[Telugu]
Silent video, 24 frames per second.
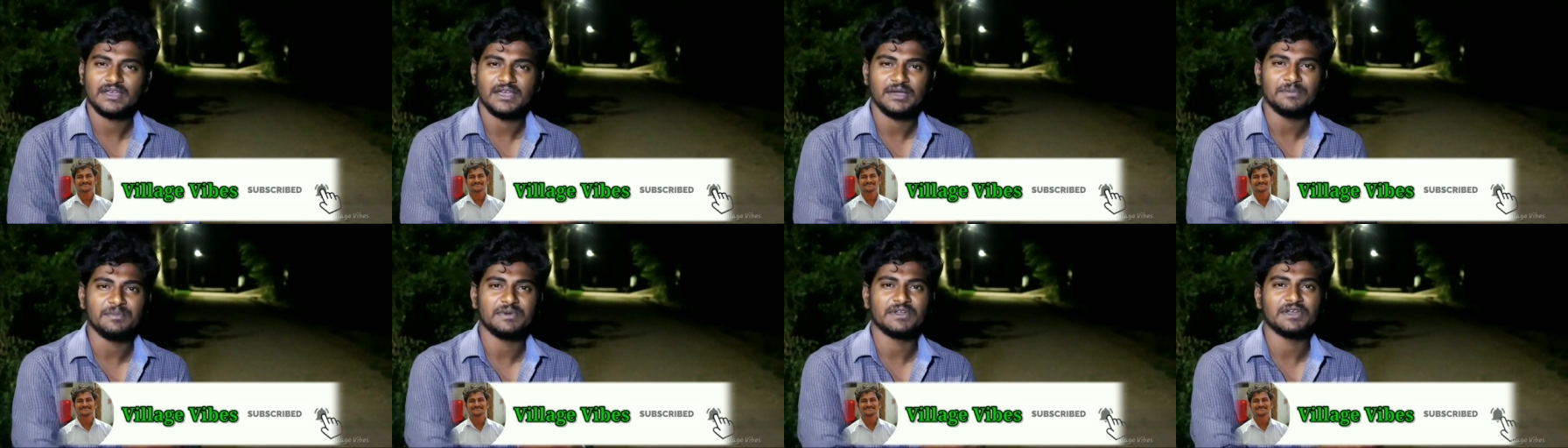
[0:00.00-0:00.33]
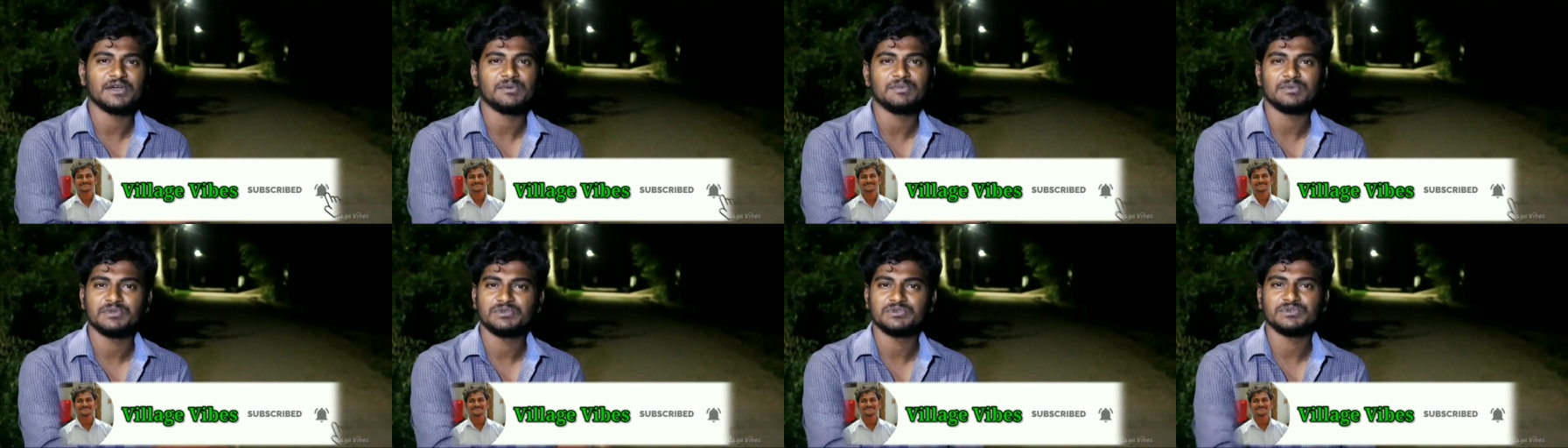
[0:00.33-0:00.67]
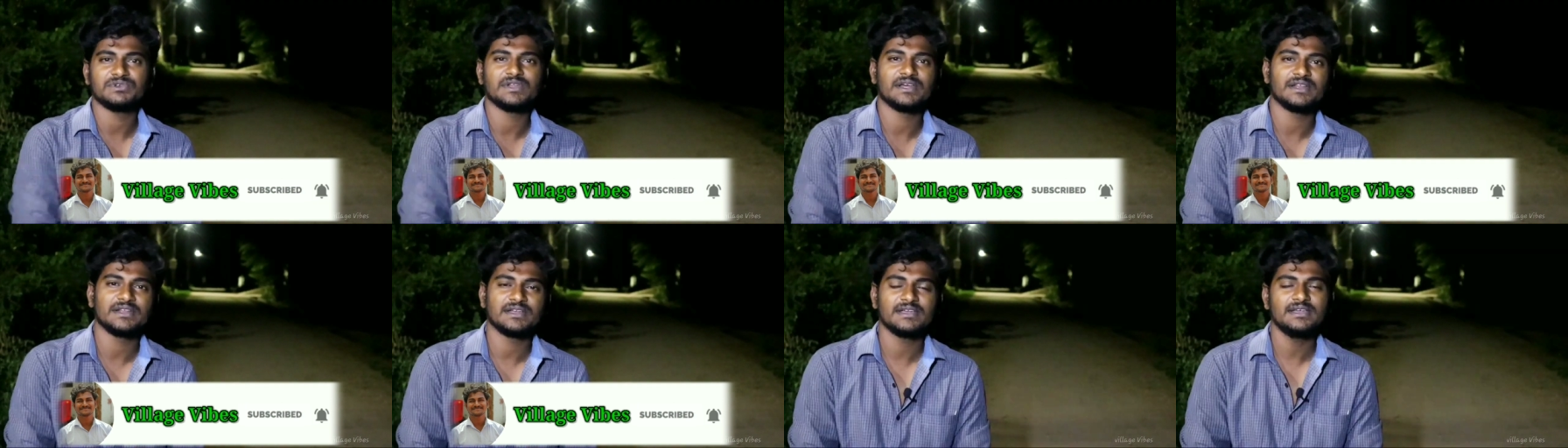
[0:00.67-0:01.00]
ఎప్పటికప్పుడు
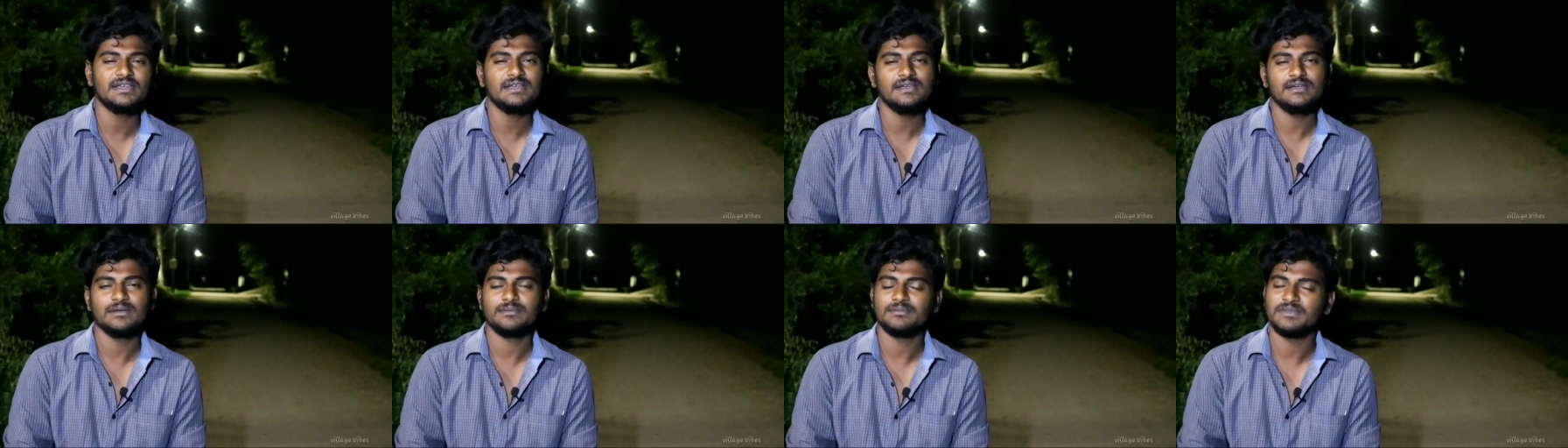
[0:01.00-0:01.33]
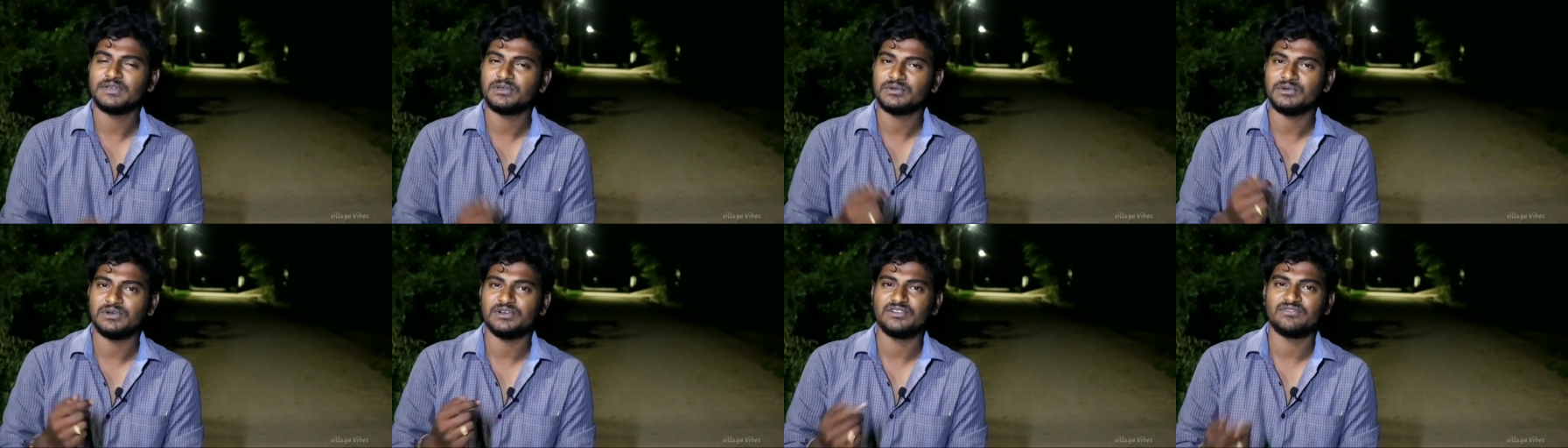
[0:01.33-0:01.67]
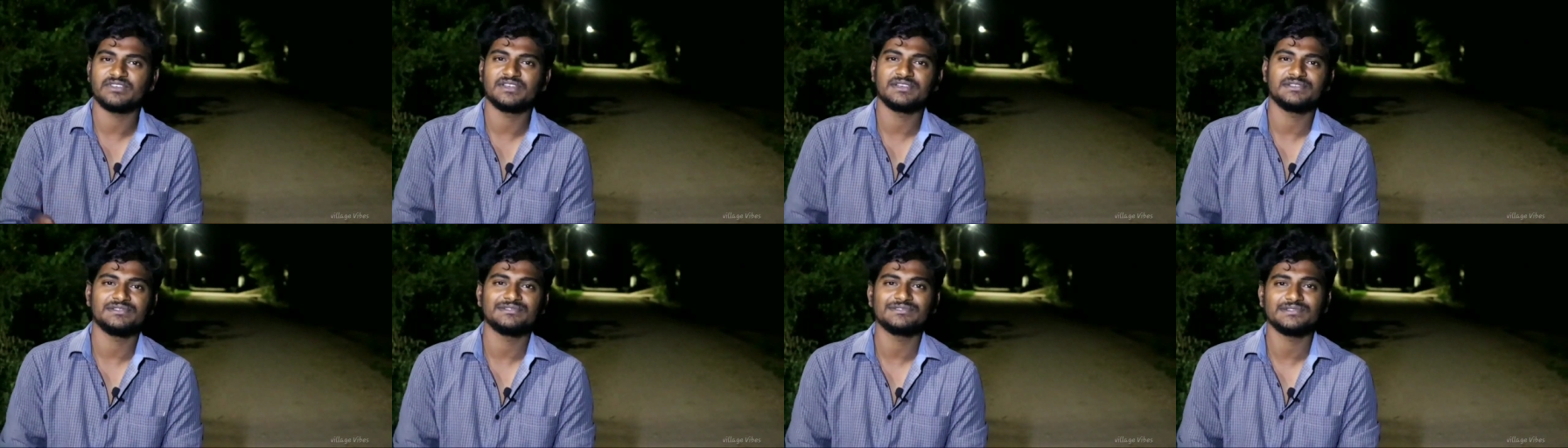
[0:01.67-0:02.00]
చూడడానికి మీకు
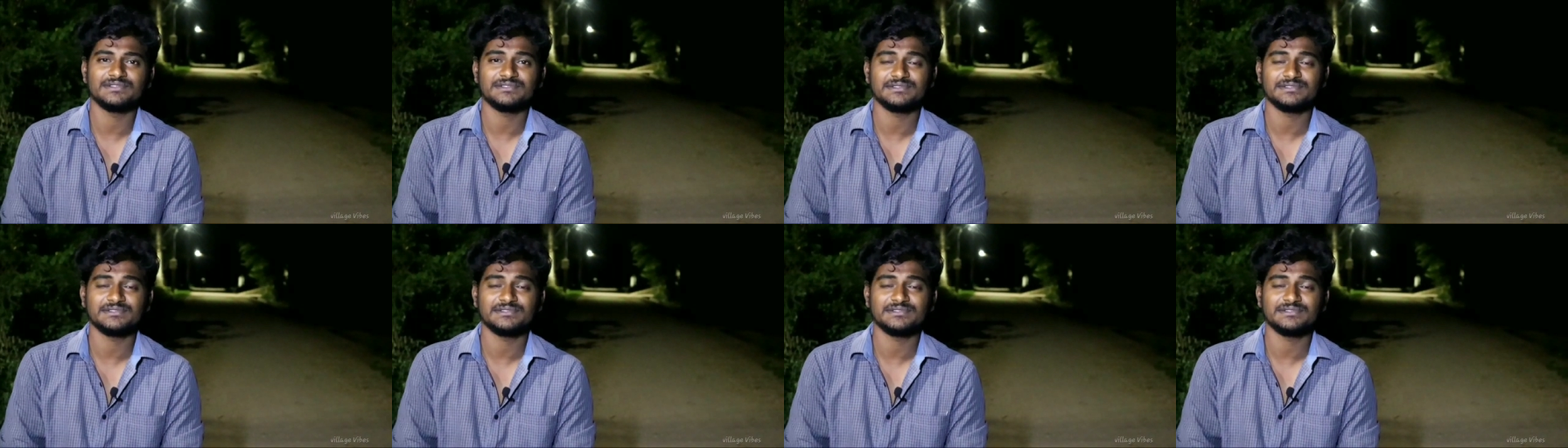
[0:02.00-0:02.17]
నోటిఫికేషన్స్